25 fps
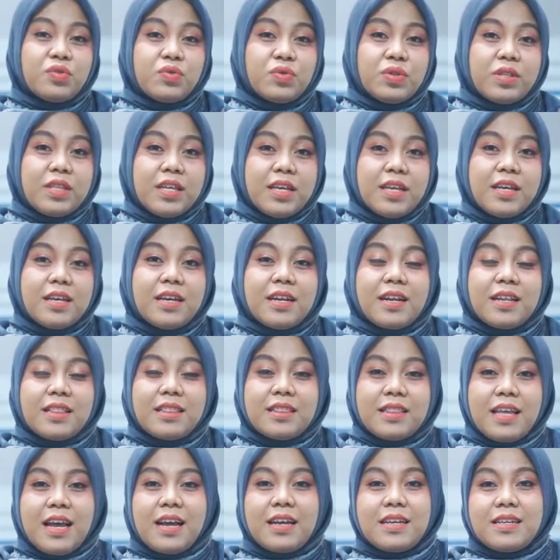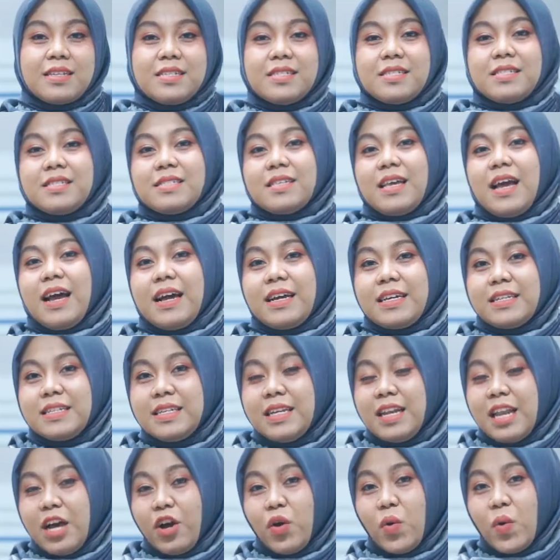syuting rentang kisah
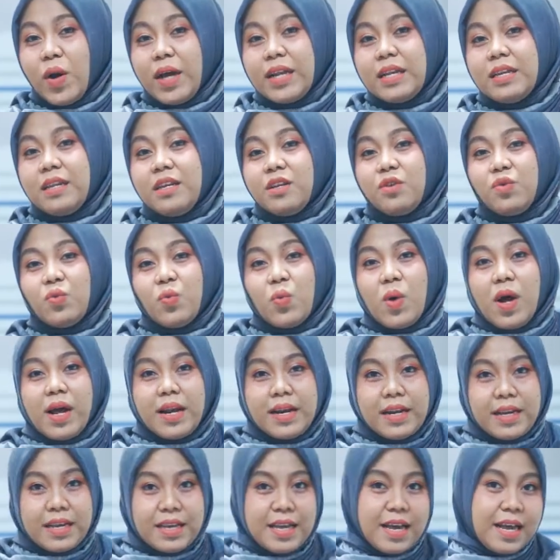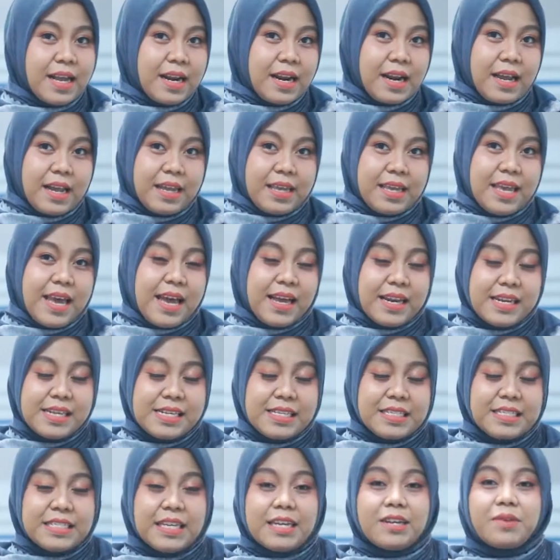dilakukan di dua negara,
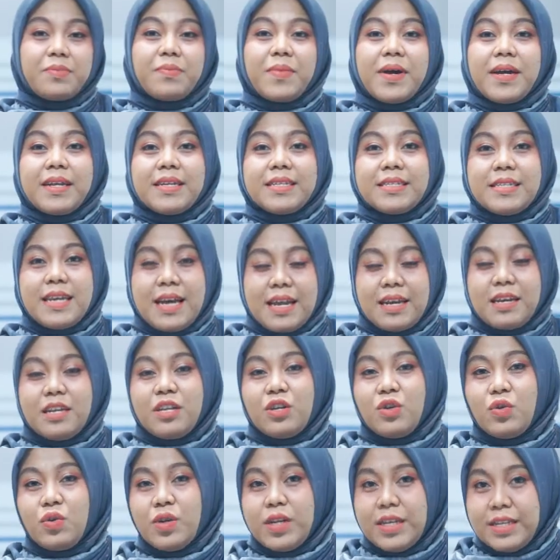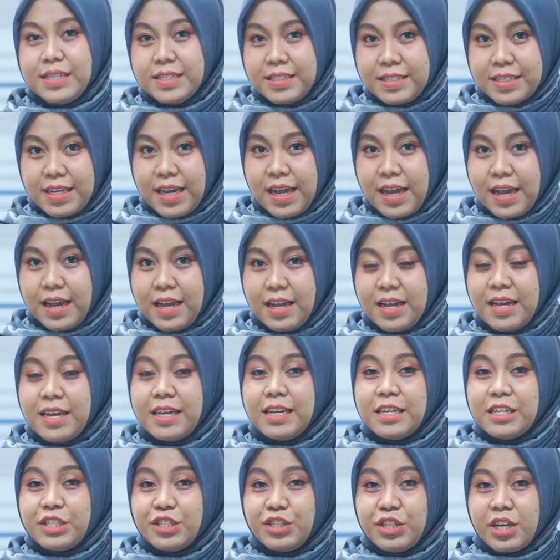yakni Jerman dan Indonesia.
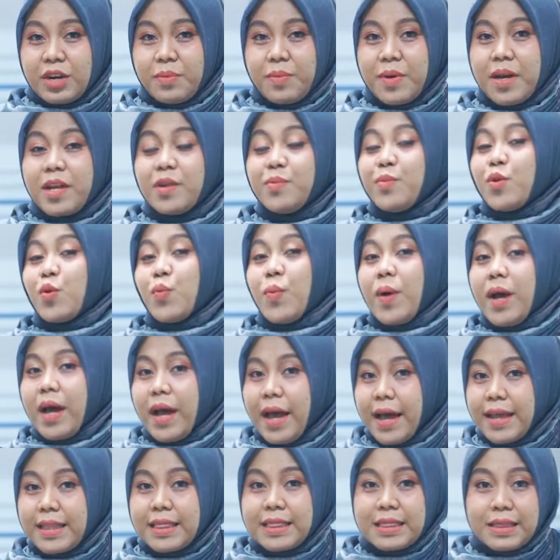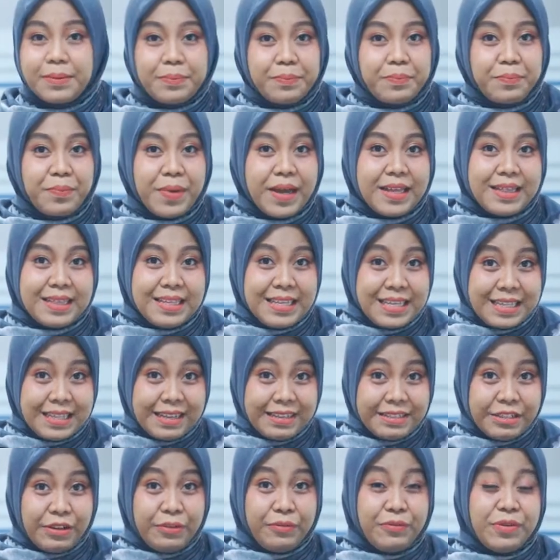Jerman merupakan tempat
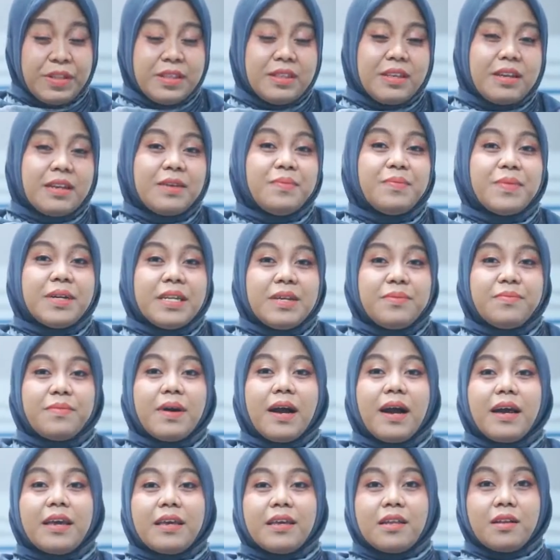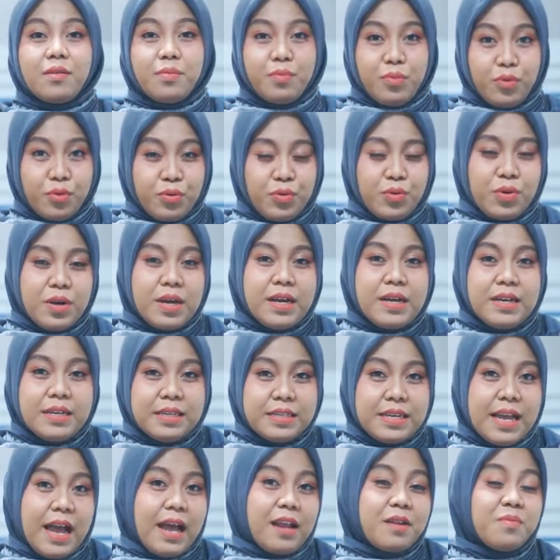Gita Savitri menimba ilmu
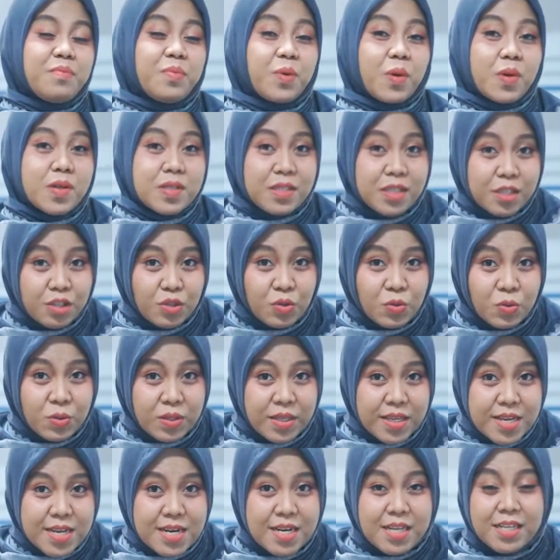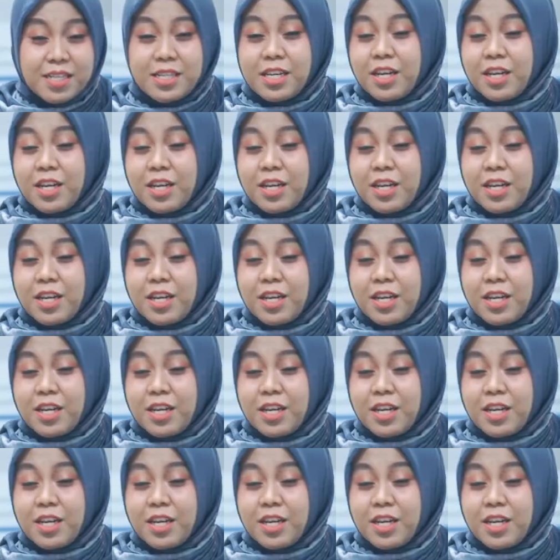dan proses syuting di